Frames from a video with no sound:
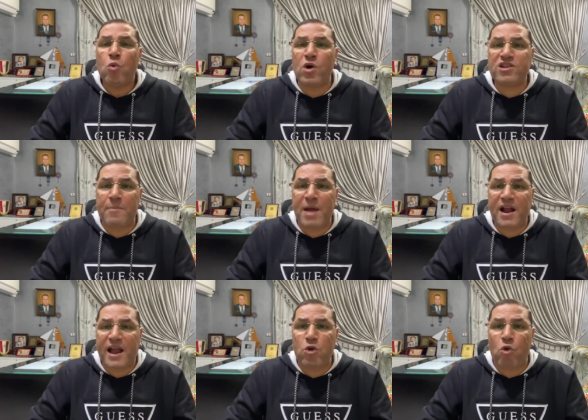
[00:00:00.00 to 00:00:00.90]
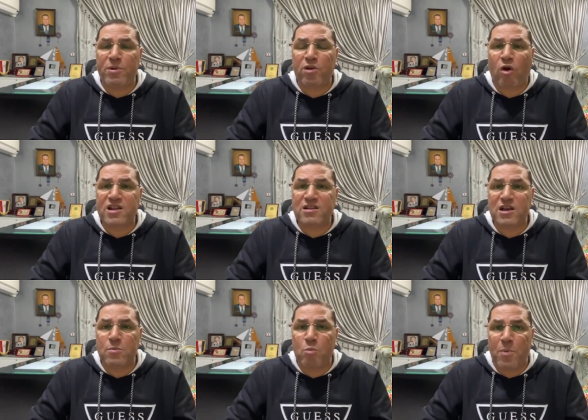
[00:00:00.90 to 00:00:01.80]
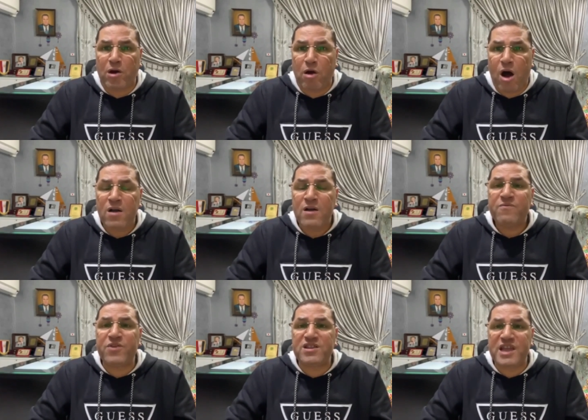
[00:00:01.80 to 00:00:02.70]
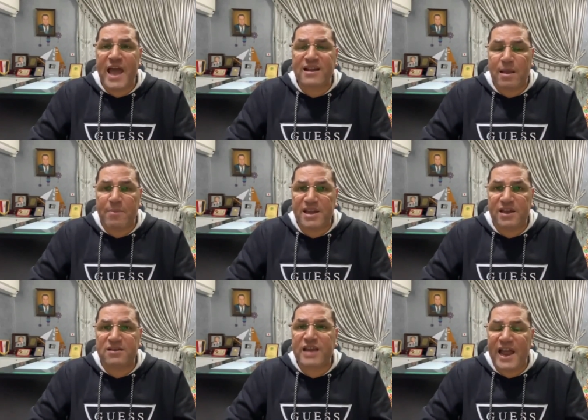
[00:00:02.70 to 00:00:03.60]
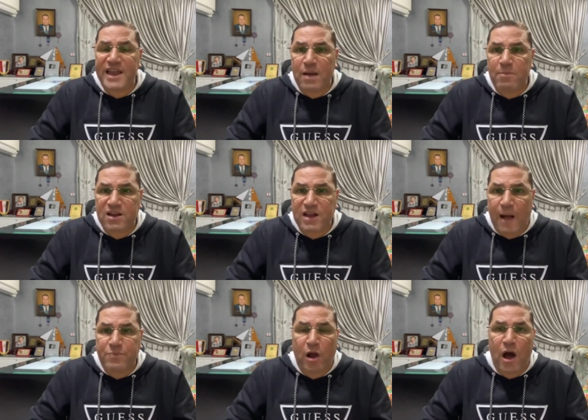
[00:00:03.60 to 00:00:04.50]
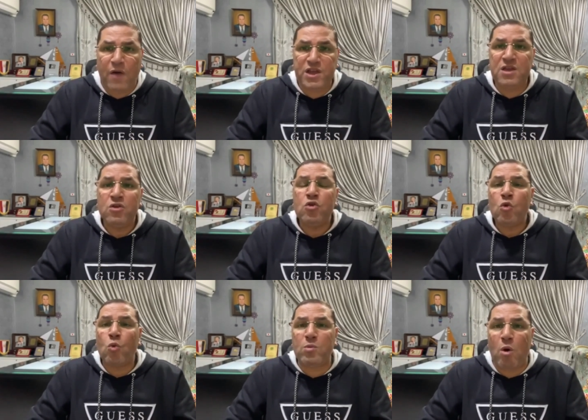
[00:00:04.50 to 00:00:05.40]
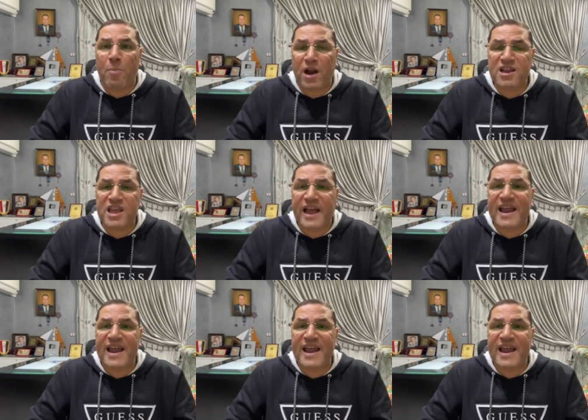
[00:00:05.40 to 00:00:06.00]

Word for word: وتمكنوا من قتل المباراة في الدقيقة 80 تحية لمجدي عبد العاطي والمباراة دي